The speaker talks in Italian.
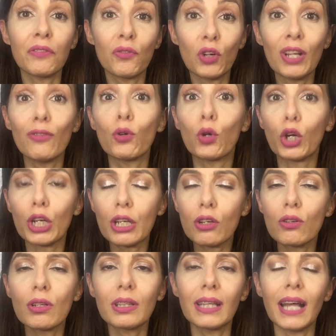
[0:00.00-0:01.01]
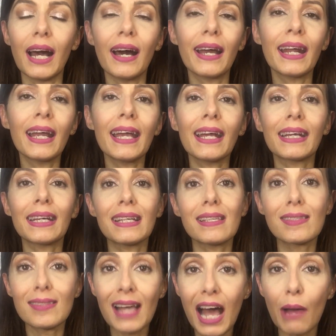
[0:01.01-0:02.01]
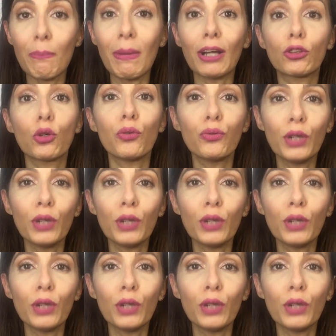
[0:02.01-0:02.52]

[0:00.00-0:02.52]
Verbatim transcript: vi volevo ricordare è che sabato